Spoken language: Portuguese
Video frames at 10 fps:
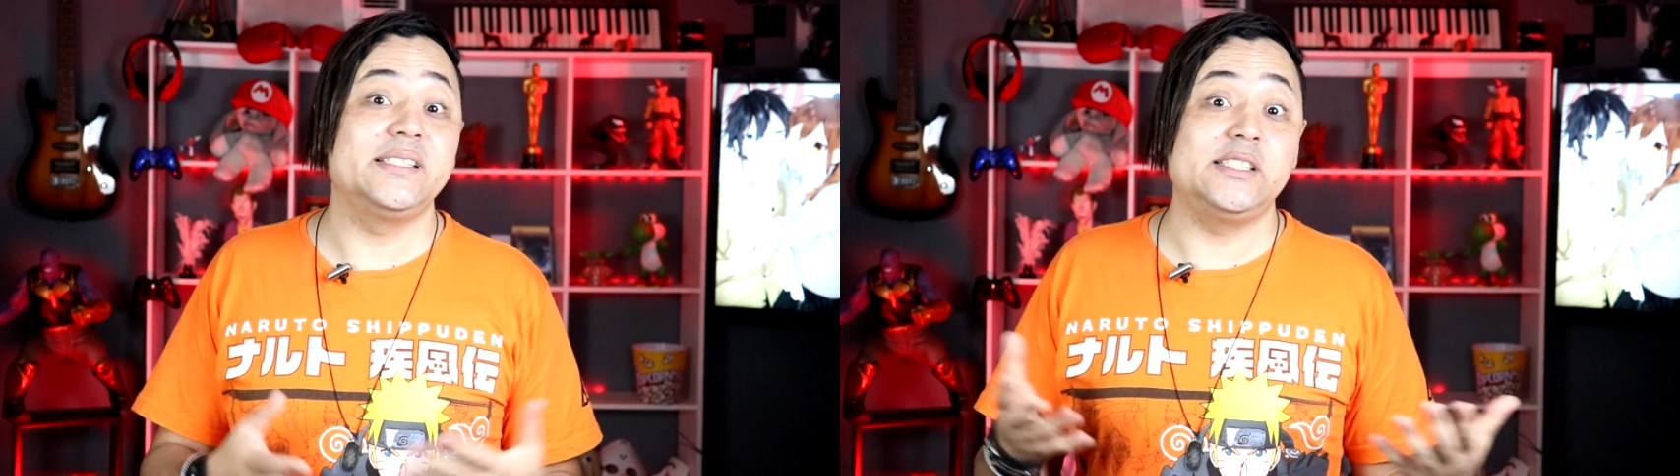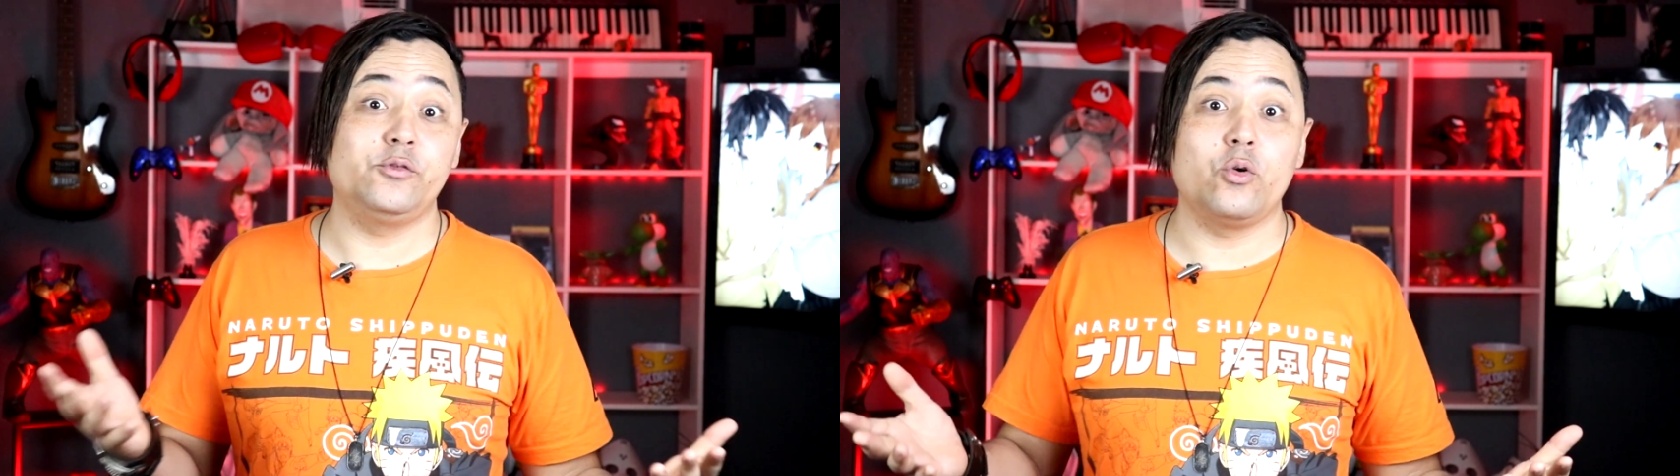A
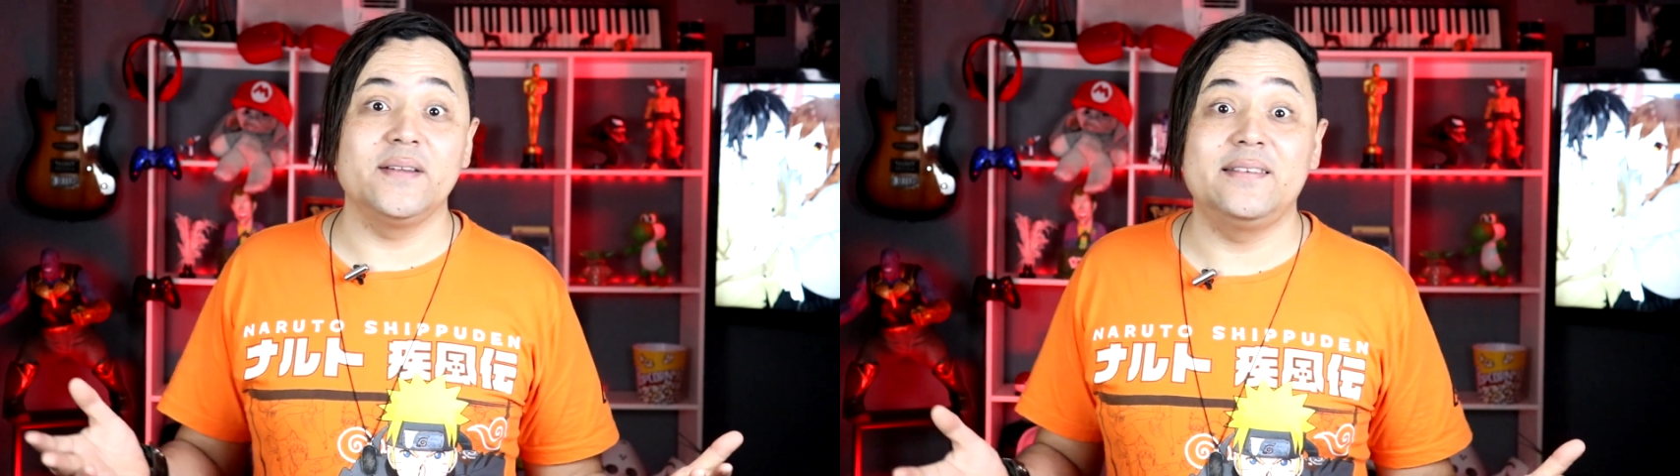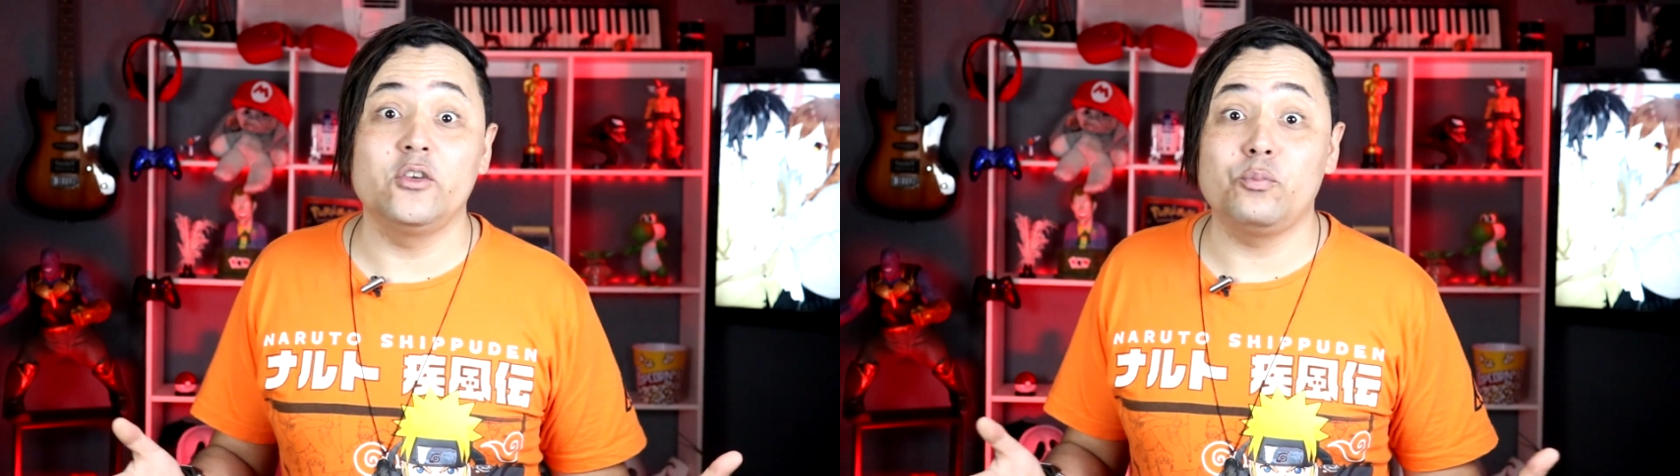gente ficou
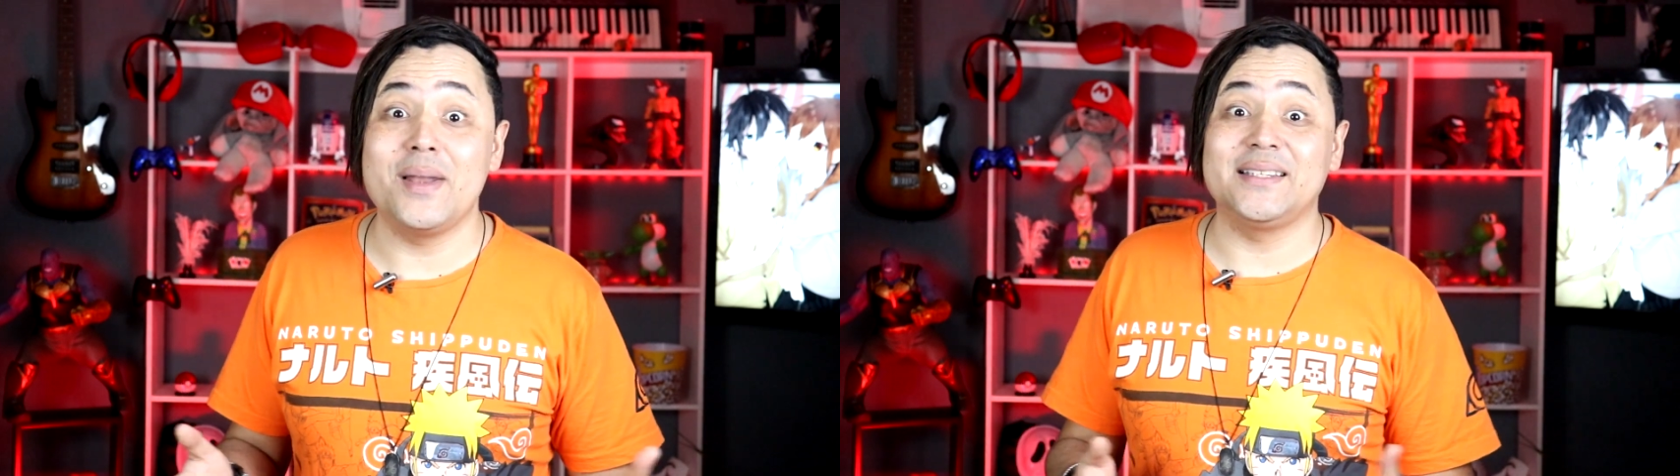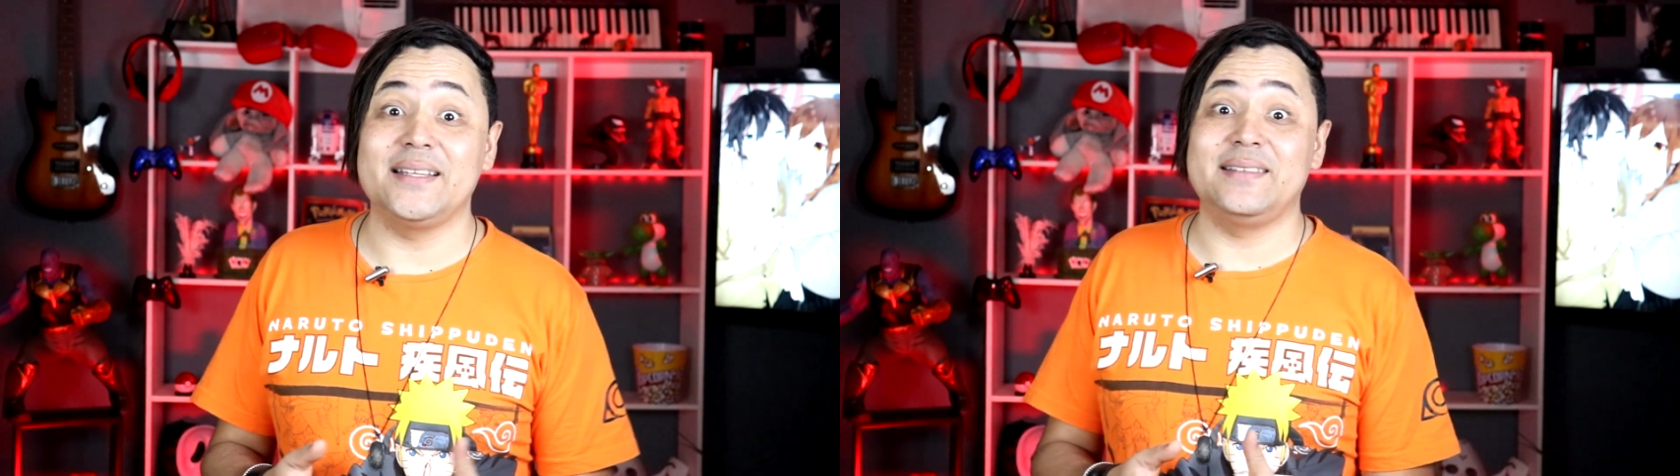ansioso
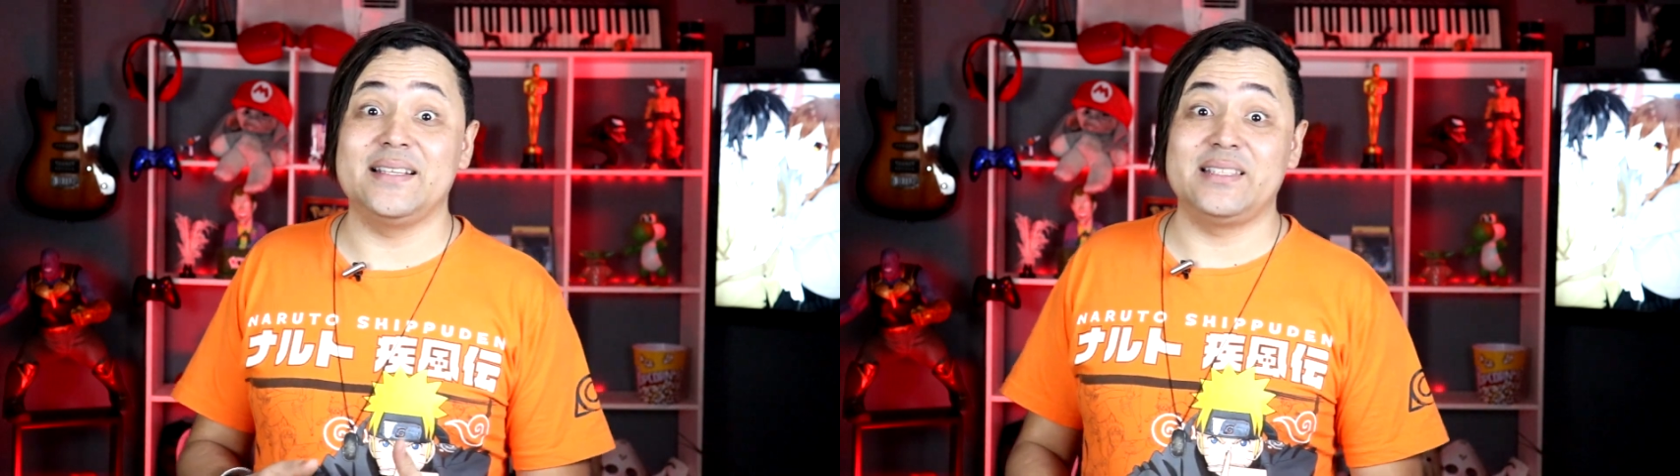pela terceira